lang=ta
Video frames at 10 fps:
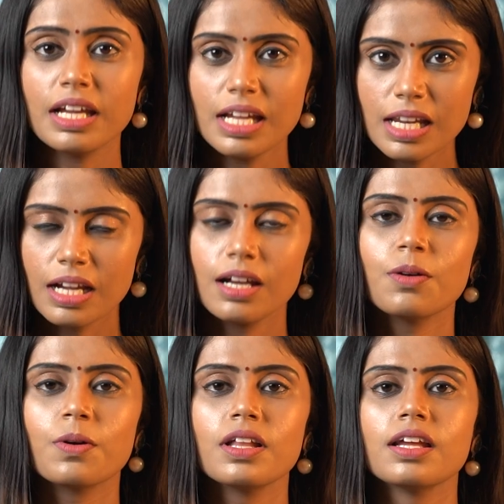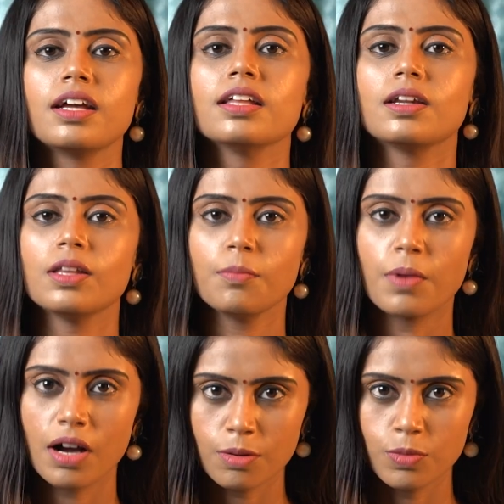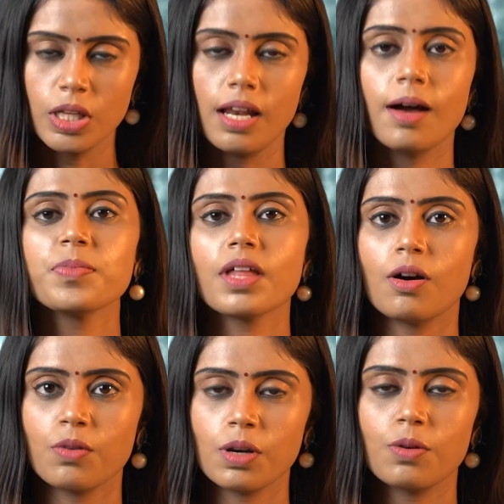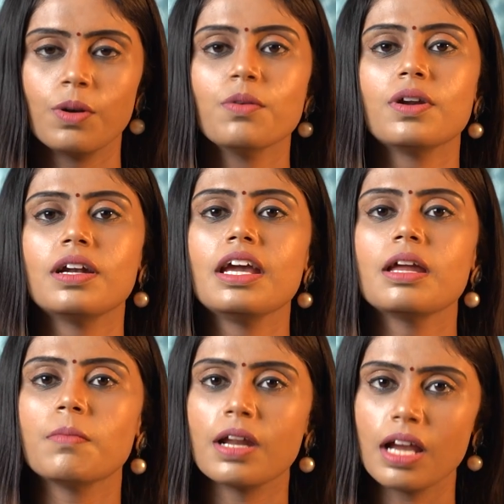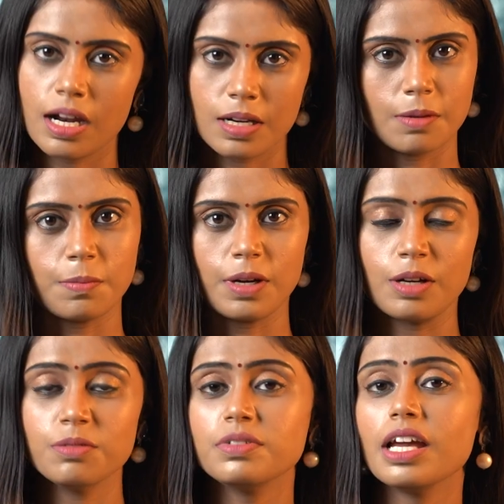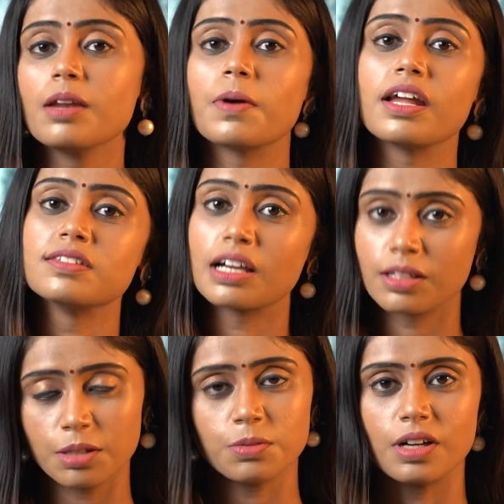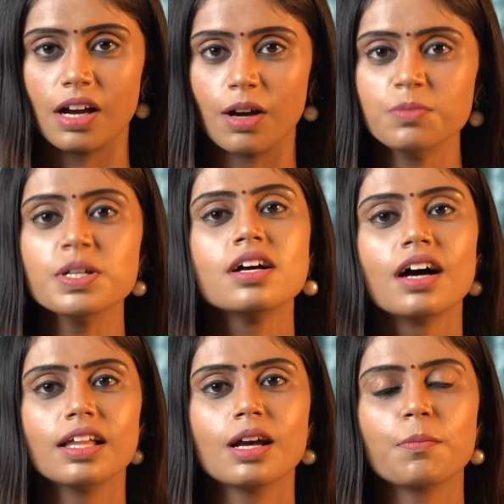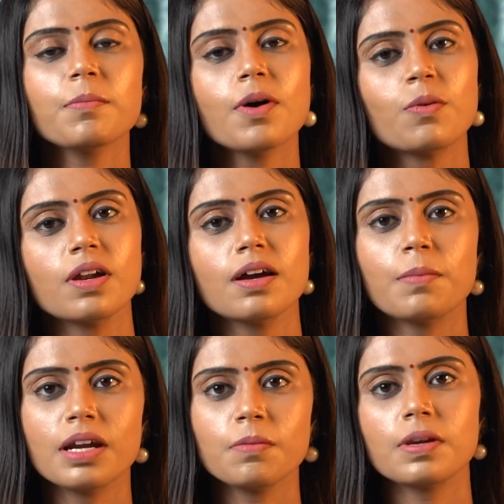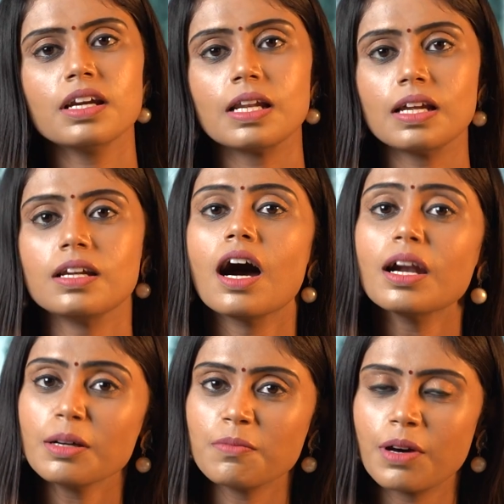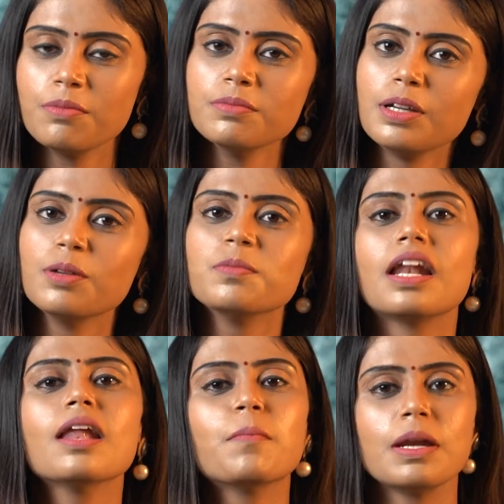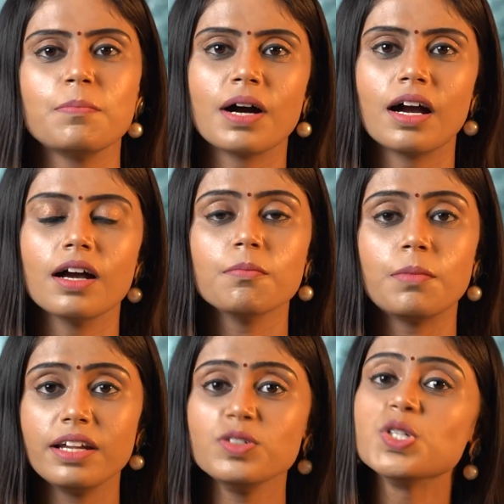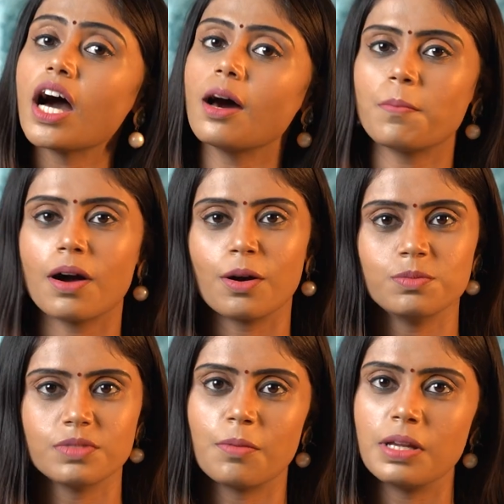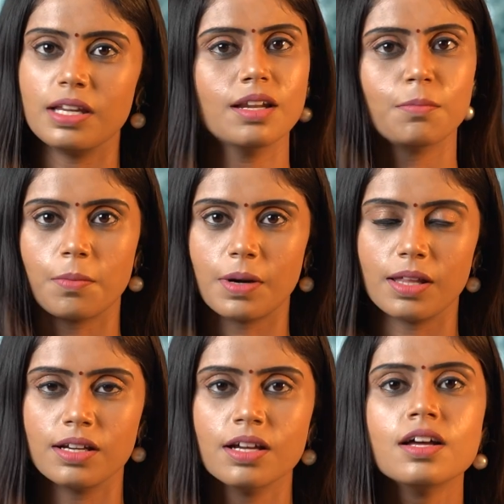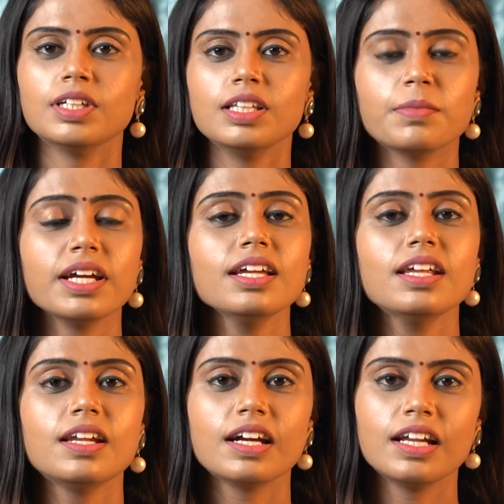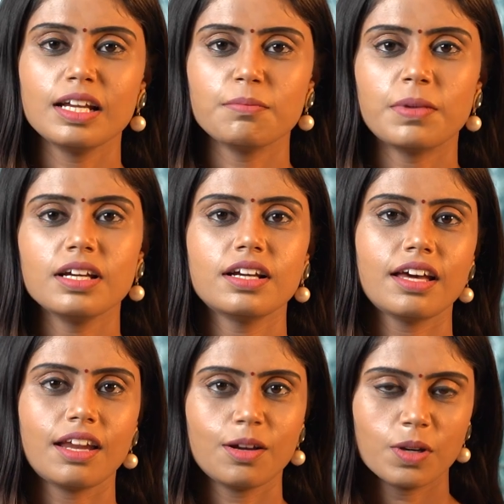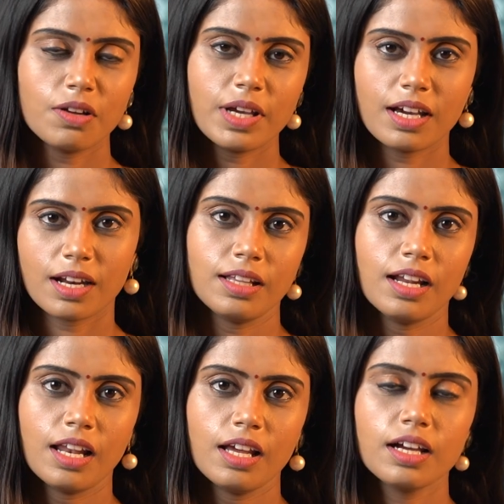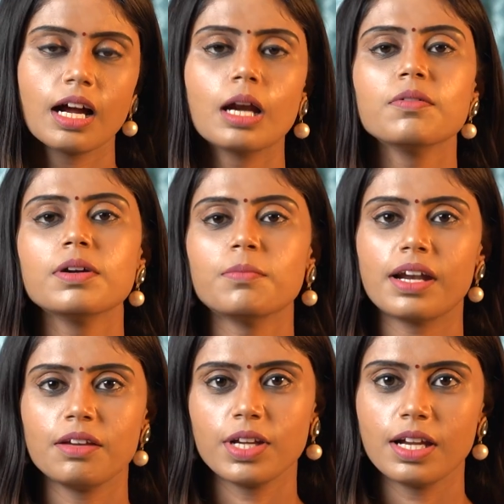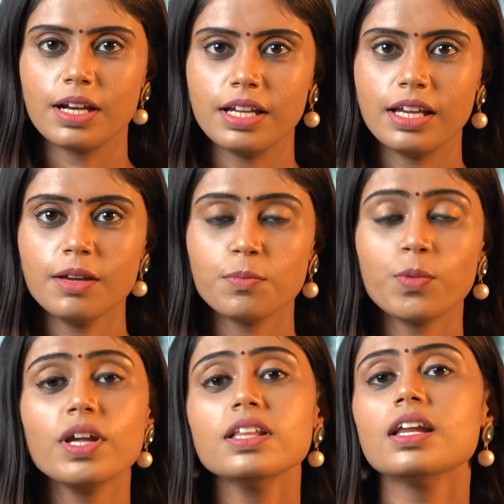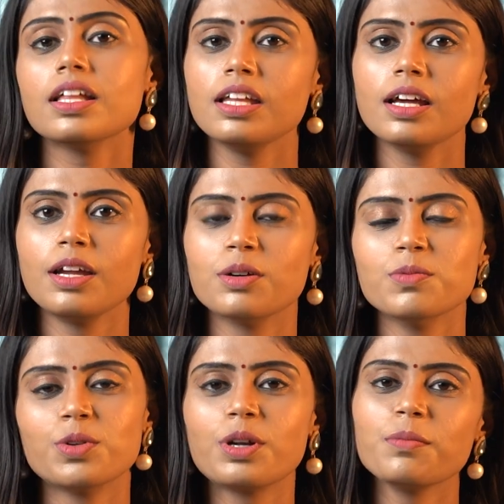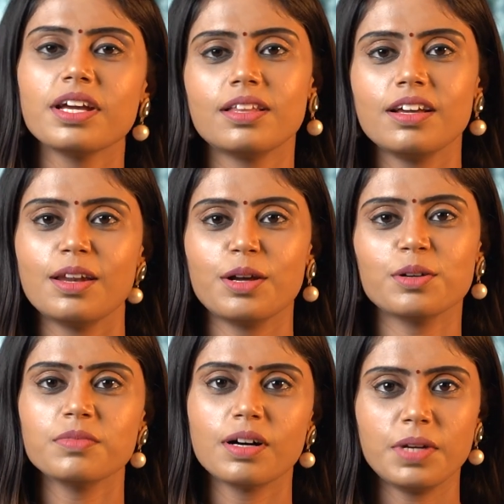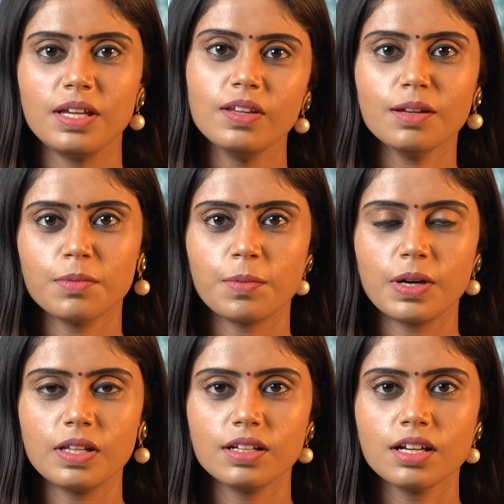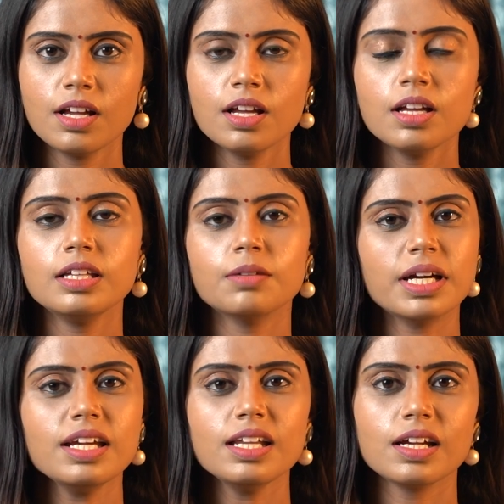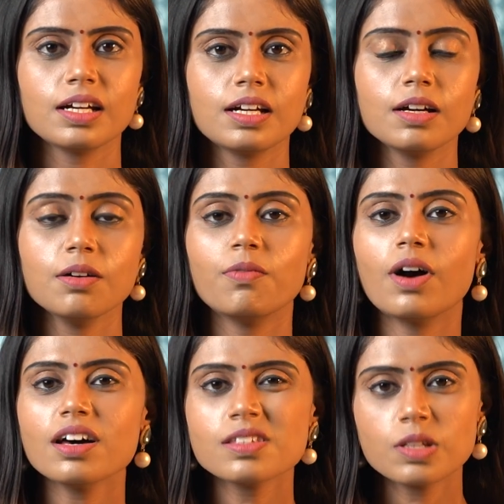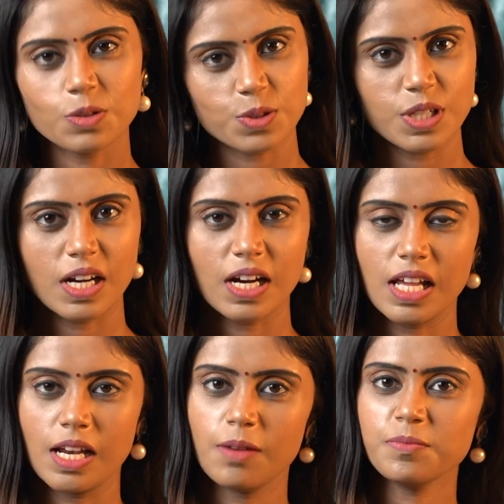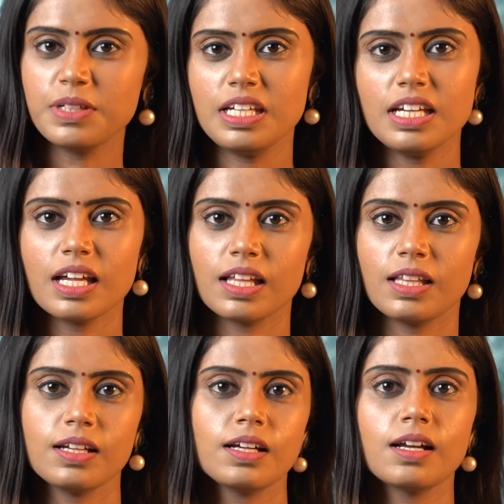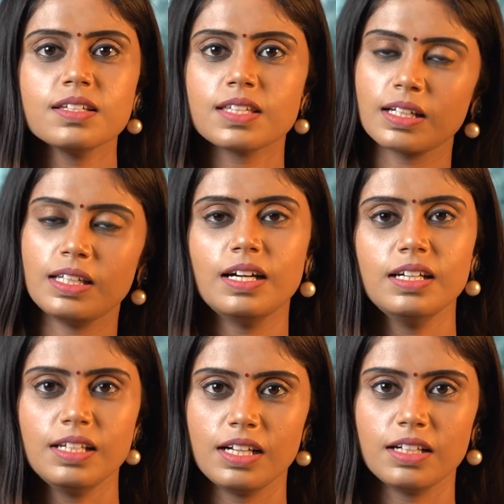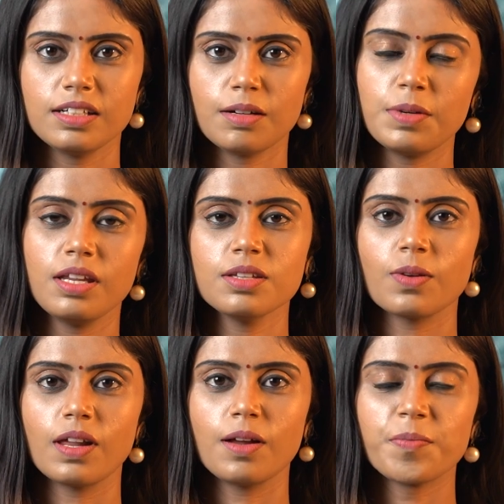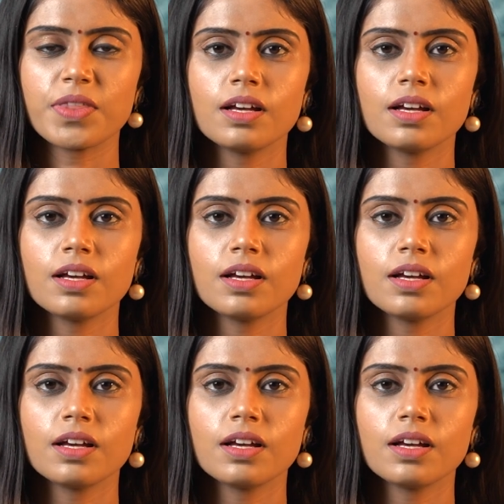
மயிலிறக குழந்தைங்க திறந்து பார்க்கும் போதெல்லாம் அவங்களுக்குள்ள ஒரு நேர்மறை ஆற்றல் பிறக்கும் நேர்மறை சக்தி உண்டாகும் அதுக்கப்புறம் அவங்களுக்கு படிப்பில் நல்ல நாட்டம் வரும் இன்னும் நல்லா படிப்பாங்க பிரெயின் ஷார்ப் ஆகும் அப்படின்னு நம்பப்படுது இந்த மயிலிறக நீங்கள் படுக்கை அறைக்குள்ளே வைக்கிறதுனால கணவன் மனைவிக்கிடையே புரிதல் அதிகரிக்கும் ஒற்றுமை அதிகரிக்கும் அப்படின்னு நம்பப்படுது இந்த மயிலிறகுக்கு வாஸ்து தோஷங்கள் எல்லாம் நீக்கிறது மாற்றத்துக்கான சக்திகள் இருக்குது அப்படின்னே சொல்லலாம்